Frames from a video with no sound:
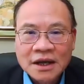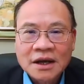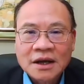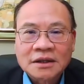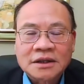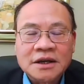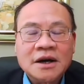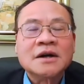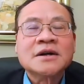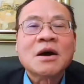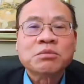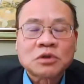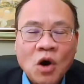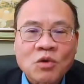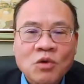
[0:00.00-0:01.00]
Thì ở
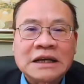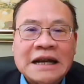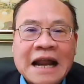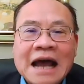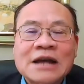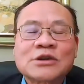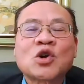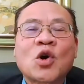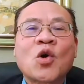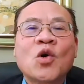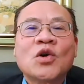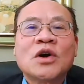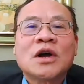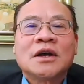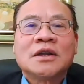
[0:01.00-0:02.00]
nông thôn thì đa
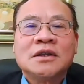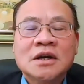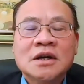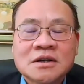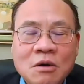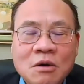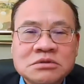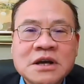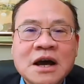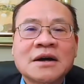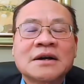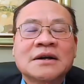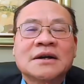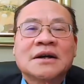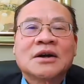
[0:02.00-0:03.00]
số những nông
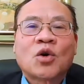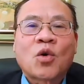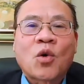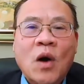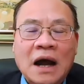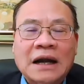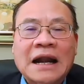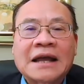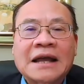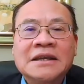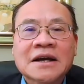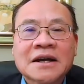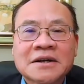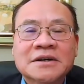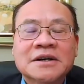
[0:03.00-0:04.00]
dân hoặc là
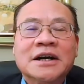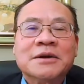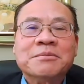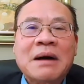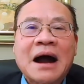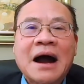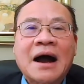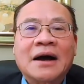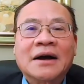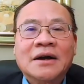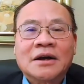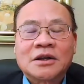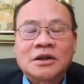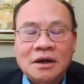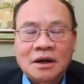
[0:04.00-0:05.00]
những người mà
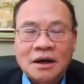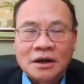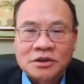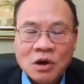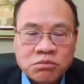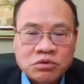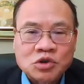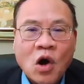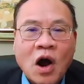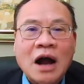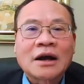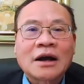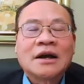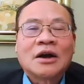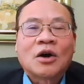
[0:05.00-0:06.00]
à, trồng trọt
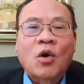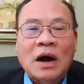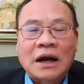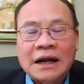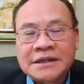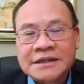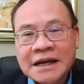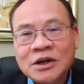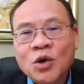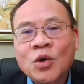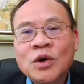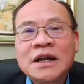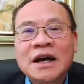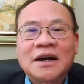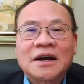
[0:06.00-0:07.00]
hoặc là chăn
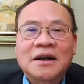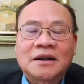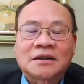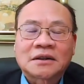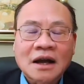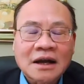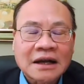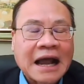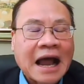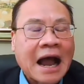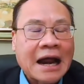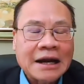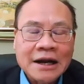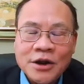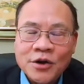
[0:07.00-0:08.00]
nuôi đó tất
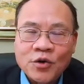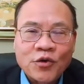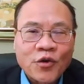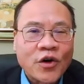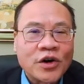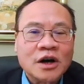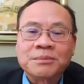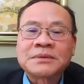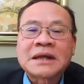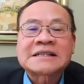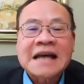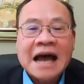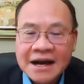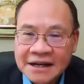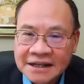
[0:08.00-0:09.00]
cả đều vô hợp tác
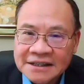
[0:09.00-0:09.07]
xã hết